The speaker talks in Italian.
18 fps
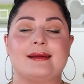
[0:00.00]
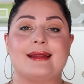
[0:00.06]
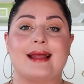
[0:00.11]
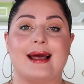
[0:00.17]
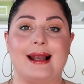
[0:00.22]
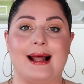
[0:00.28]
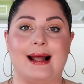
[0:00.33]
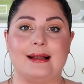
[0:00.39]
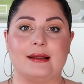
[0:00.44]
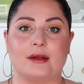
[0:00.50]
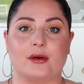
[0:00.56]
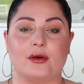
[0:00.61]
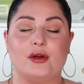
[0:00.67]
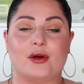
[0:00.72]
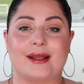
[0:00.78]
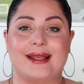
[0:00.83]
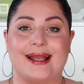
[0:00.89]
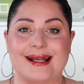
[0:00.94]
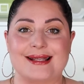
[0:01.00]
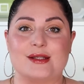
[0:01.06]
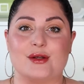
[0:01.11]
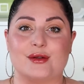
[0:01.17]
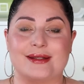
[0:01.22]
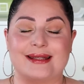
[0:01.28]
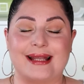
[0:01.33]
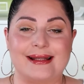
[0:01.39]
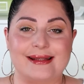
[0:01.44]
Tra l'altro io
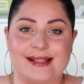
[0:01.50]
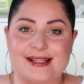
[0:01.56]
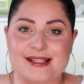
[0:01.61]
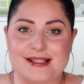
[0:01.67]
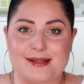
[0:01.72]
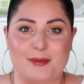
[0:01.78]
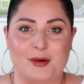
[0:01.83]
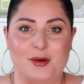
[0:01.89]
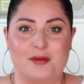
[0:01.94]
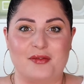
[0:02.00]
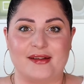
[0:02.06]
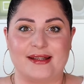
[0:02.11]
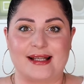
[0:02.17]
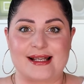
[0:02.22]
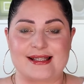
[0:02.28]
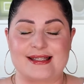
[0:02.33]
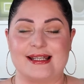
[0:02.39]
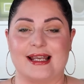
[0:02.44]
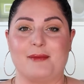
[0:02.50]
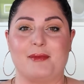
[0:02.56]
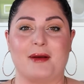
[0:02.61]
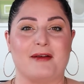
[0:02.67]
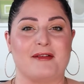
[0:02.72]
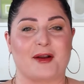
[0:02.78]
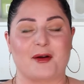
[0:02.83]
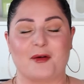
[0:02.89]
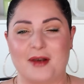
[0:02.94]
ringrazio tantissimo Look Fantastic per
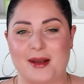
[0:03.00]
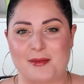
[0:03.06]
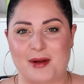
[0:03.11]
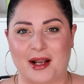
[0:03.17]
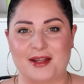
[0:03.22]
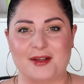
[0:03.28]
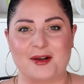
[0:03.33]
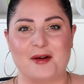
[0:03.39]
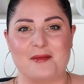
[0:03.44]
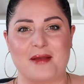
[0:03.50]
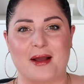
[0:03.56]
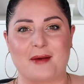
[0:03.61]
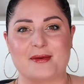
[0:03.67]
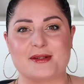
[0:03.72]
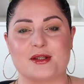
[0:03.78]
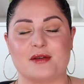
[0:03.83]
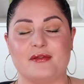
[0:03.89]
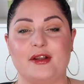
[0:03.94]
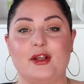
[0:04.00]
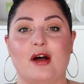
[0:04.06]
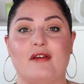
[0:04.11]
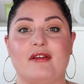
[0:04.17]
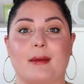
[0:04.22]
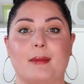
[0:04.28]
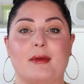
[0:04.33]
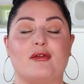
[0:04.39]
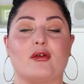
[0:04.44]
aver collaborato con me a questo video,
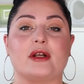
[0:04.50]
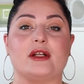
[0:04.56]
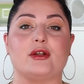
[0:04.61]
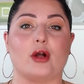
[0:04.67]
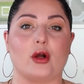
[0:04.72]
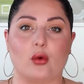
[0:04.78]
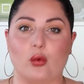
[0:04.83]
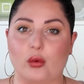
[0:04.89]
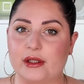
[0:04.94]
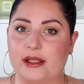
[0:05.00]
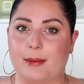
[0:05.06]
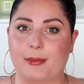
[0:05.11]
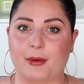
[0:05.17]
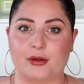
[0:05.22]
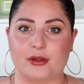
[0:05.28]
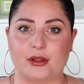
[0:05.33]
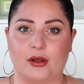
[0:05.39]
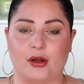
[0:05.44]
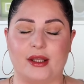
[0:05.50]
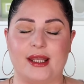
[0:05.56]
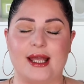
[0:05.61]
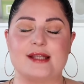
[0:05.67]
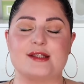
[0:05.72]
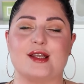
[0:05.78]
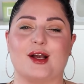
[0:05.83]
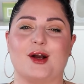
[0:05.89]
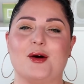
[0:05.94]
avermi fornito alcuni dei prodotti che ho
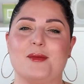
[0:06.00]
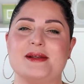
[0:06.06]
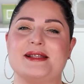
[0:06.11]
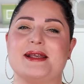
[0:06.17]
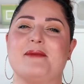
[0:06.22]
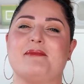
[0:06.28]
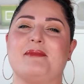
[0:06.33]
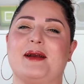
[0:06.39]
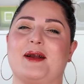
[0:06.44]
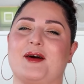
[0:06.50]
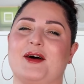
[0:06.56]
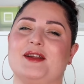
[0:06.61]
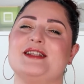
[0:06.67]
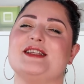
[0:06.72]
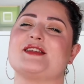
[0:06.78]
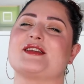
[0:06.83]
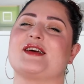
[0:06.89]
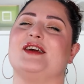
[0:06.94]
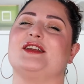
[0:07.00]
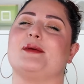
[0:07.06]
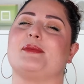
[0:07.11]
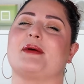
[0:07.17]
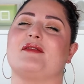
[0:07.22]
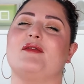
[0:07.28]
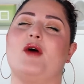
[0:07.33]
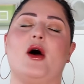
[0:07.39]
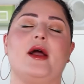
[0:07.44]
richiesto e come sempre codice sconto
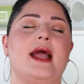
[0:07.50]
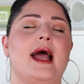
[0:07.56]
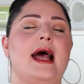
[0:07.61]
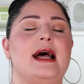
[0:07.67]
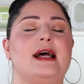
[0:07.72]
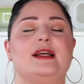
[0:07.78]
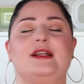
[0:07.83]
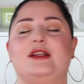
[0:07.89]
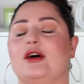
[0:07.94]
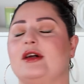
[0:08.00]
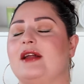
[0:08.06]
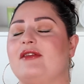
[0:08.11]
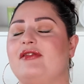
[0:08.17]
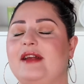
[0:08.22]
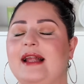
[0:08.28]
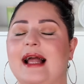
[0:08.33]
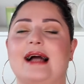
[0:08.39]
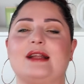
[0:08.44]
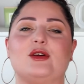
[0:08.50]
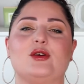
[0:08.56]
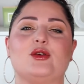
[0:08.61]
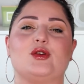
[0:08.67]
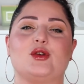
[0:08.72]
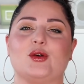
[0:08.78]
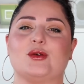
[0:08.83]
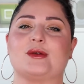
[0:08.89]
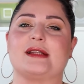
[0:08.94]
per voi, non
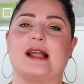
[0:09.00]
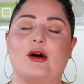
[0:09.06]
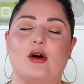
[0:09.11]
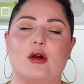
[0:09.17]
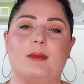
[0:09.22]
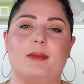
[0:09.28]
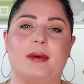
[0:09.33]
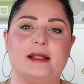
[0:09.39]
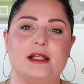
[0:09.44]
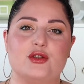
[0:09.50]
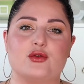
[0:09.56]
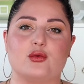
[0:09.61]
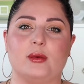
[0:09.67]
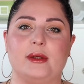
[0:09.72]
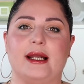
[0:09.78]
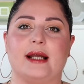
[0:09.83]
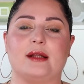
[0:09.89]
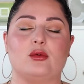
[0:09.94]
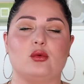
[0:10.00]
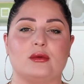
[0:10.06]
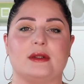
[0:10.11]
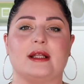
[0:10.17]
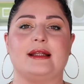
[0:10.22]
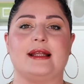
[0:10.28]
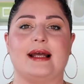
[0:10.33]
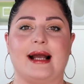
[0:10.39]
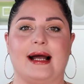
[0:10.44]
affiliato, tutta colpa di Giulia, tutta
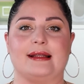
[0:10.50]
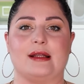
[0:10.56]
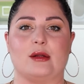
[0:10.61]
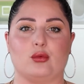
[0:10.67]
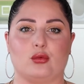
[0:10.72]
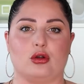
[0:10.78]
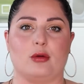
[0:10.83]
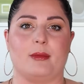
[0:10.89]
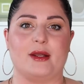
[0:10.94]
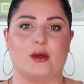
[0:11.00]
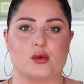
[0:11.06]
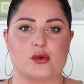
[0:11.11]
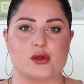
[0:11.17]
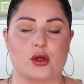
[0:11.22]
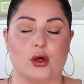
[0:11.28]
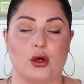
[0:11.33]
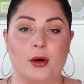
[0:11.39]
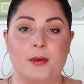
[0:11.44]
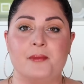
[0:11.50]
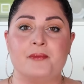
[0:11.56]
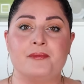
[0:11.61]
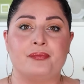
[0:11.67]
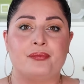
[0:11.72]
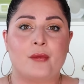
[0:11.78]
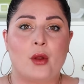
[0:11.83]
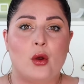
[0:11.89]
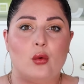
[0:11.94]
attaccata e tutto maiuscolo.
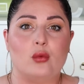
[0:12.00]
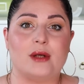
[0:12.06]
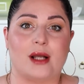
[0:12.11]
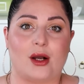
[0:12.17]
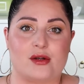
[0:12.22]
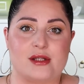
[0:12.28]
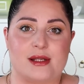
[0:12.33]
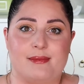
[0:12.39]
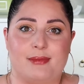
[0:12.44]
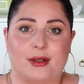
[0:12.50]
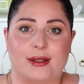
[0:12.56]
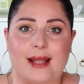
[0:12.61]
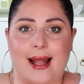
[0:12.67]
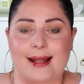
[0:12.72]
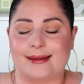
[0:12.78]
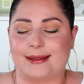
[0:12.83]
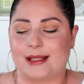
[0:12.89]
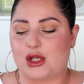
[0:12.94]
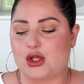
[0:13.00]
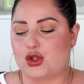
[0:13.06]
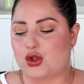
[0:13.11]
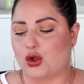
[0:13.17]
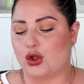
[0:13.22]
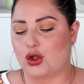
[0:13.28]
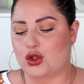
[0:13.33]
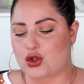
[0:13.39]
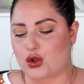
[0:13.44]
Una cosa importante,
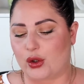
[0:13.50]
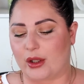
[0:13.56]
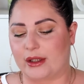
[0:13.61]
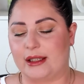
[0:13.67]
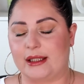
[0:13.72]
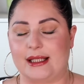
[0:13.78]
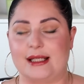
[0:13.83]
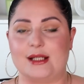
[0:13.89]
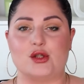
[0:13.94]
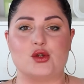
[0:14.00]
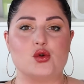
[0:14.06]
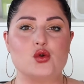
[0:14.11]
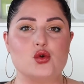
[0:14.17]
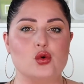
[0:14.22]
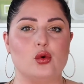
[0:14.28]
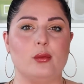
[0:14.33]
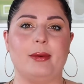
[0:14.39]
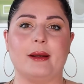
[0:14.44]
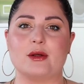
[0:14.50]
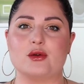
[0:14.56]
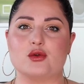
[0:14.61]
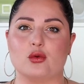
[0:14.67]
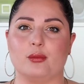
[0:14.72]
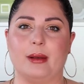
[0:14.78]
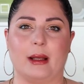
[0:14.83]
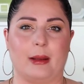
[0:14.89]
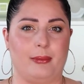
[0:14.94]
sono giorni di super
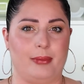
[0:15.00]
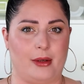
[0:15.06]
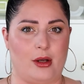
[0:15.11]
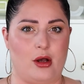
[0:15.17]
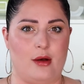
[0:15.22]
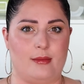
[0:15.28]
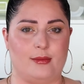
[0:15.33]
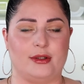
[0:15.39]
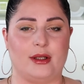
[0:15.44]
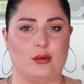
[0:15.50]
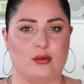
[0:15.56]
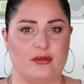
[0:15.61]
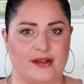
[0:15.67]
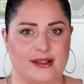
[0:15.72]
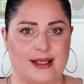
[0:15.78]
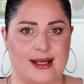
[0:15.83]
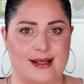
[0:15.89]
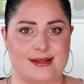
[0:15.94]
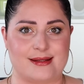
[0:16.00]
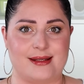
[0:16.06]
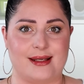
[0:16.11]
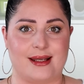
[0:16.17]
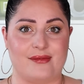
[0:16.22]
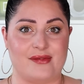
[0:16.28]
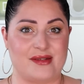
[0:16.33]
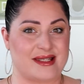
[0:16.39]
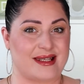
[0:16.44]
super promo da Look
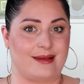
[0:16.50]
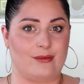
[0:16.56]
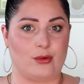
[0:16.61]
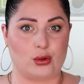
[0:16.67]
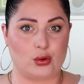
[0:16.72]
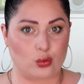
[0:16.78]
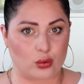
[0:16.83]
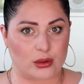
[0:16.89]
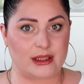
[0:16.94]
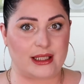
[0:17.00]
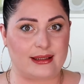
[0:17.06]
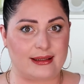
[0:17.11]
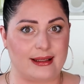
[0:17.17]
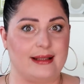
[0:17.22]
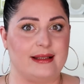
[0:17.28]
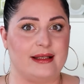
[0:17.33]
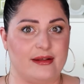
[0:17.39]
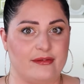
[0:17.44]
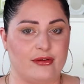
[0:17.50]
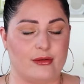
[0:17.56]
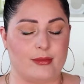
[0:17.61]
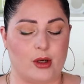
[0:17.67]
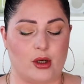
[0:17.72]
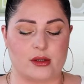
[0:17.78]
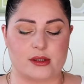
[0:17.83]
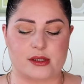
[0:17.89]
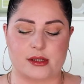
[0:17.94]
Fantastic, vi scrivo tutti i dettagli in info
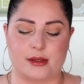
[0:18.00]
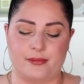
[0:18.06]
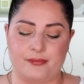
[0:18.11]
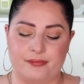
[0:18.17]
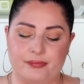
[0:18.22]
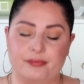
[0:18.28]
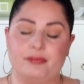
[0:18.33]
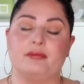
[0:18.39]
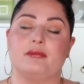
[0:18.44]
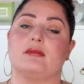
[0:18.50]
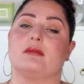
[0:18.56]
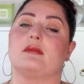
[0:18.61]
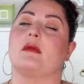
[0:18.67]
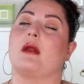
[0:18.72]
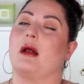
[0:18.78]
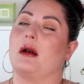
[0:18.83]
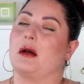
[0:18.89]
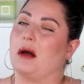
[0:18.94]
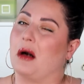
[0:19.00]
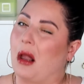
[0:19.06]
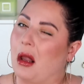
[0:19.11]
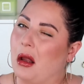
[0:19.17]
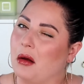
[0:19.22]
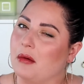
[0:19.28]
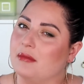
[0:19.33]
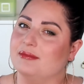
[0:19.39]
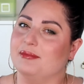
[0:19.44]
box.
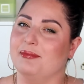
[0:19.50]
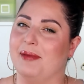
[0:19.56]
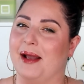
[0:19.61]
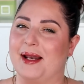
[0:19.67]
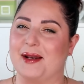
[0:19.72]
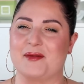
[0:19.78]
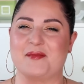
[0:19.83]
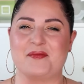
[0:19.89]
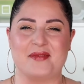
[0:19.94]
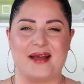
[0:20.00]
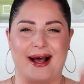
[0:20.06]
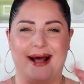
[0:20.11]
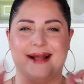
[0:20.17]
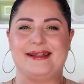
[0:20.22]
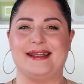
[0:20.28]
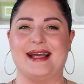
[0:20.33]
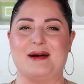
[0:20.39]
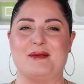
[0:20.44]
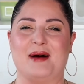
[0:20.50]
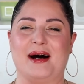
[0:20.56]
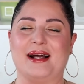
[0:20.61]
Bene, andiamo